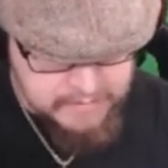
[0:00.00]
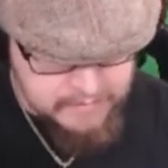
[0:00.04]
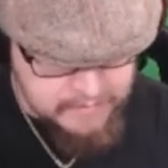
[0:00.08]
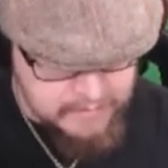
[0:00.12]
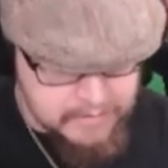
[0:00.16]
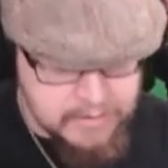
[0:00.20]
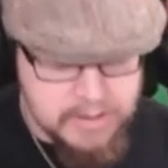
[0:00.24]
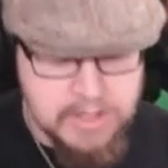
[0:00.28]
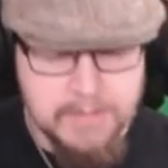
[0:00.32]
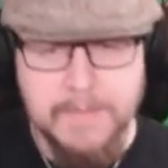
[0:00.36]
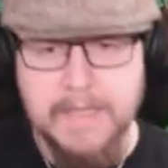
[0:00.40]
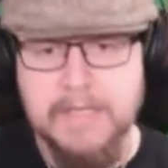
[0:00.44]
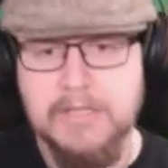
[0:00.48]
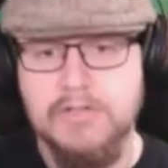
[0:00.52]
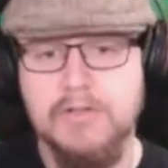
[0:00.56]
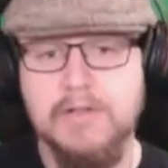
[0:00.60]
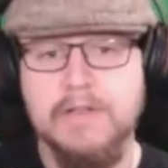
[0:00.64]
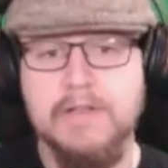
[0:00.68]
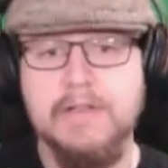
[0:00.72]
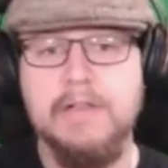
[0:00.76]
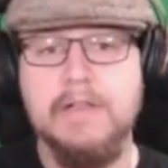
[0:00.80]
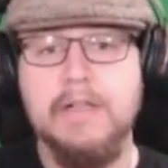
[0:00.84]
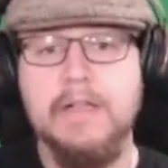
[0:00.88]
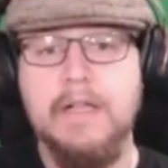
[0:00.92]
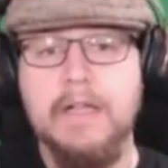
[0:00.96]
äh,
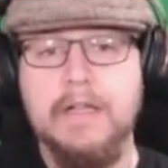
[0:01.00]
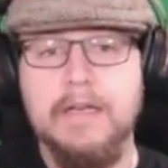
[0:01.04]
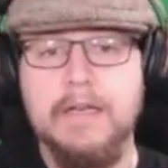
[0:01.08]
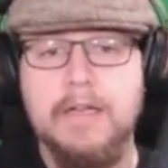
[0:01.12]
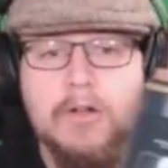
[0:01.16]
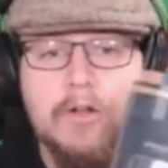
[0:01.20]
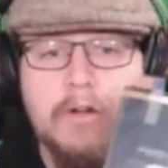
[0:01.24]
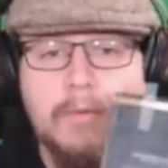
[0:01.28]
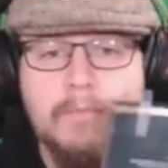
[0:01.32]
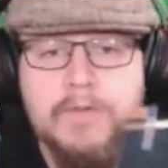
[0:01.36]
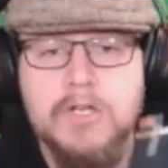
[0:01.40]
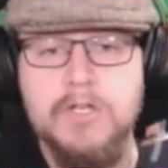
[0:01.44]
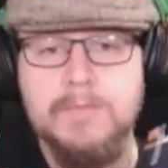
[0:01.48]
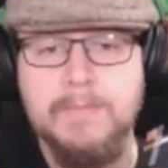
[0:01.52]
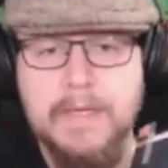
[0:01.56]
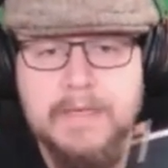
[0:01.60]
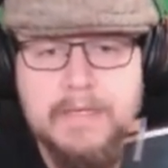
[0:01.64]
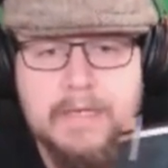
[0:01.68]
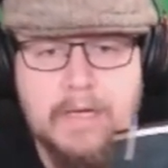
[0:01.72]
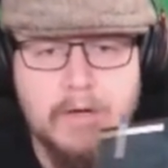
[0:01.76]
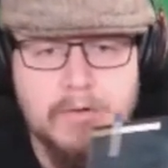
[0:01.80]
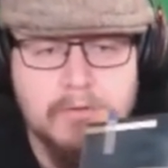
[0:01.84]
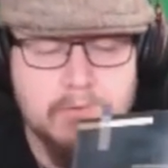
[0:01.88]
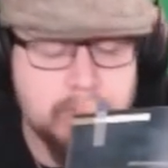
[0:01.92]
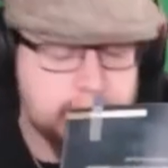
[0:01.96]
Schwertschlüssel? Da kommen wir später auch noch